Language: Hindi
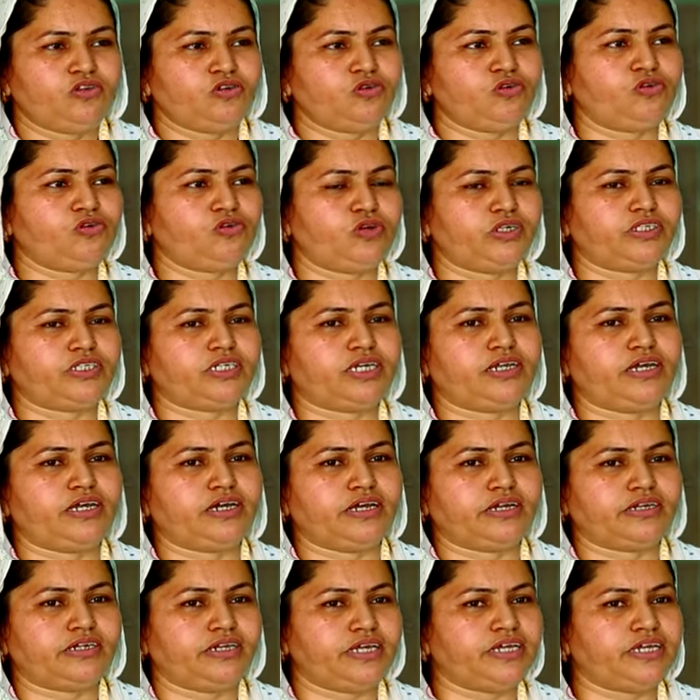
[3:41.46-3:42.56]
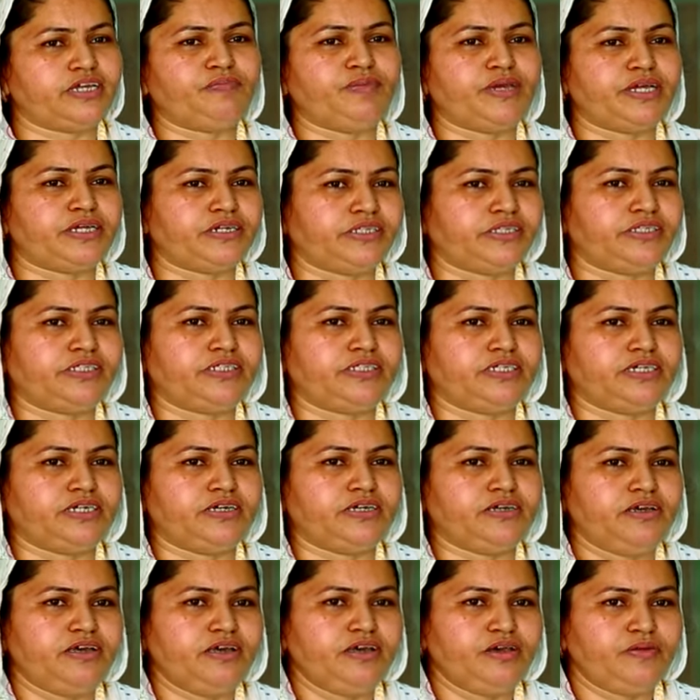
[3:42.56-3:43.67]
तो लोग को अच्छा लगा नहीं बहन अच्छी
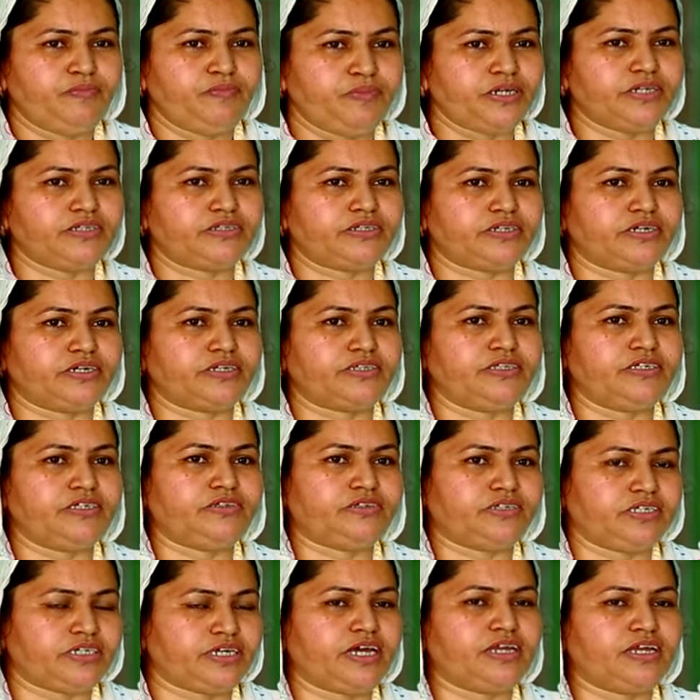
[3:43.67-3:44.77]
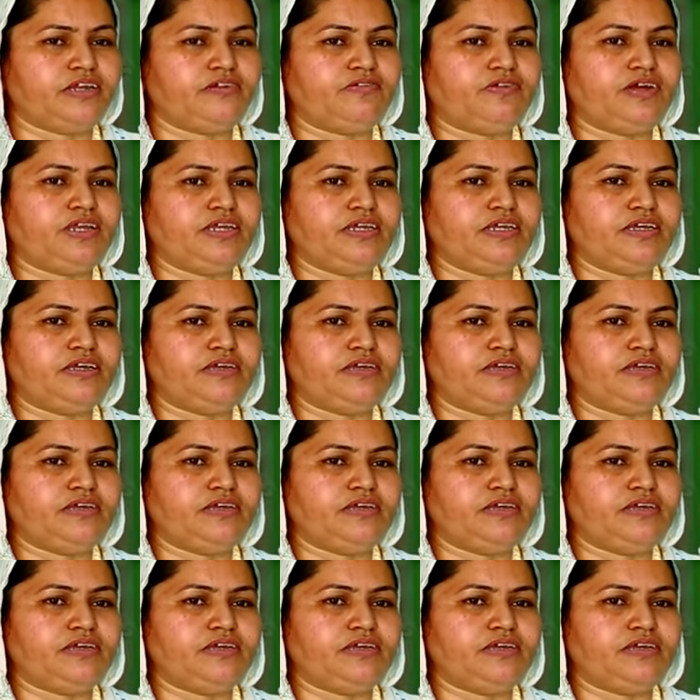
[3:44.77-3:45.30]
है मेहनत करती है सिखाने वाली